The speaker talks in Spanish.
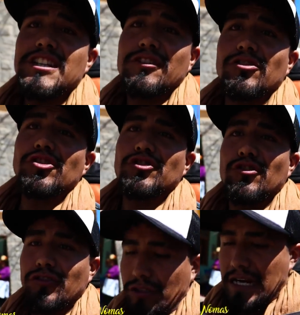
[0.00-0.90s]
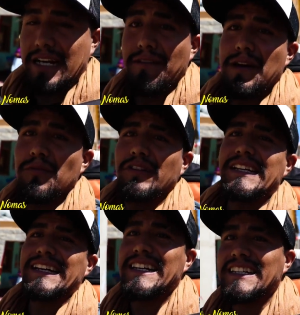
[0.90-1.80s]
chicos, nos acabamos
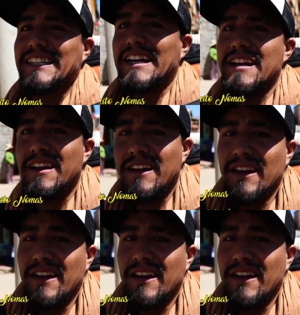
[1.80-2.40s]
de registrar